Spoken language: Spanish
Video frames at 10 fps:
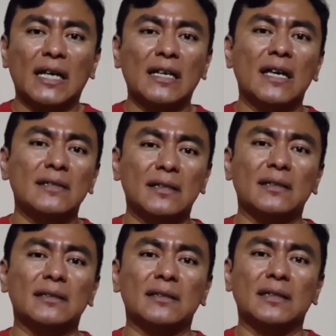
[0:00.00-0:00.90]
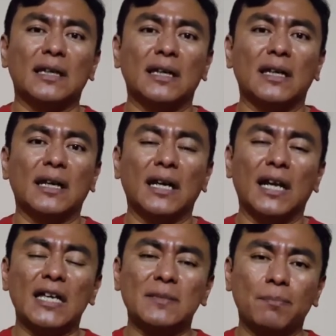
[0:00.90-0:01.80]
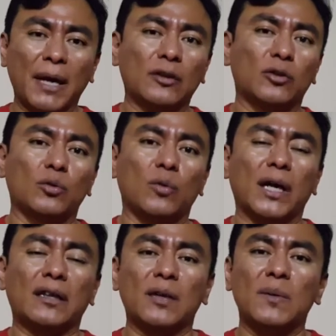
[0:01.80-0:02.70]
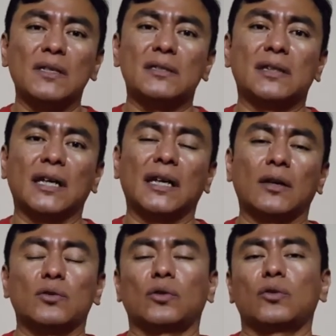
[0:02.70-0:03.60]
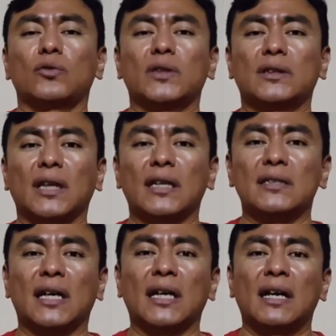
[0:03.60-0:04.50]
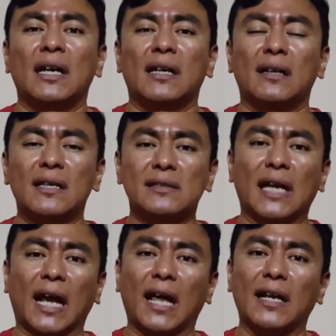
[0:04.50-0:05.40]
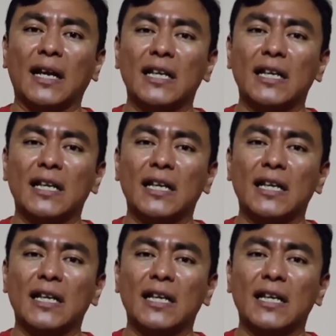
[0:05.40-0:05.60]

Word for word: Y es este el aspecto activista que a nosotros nos interesa destacar,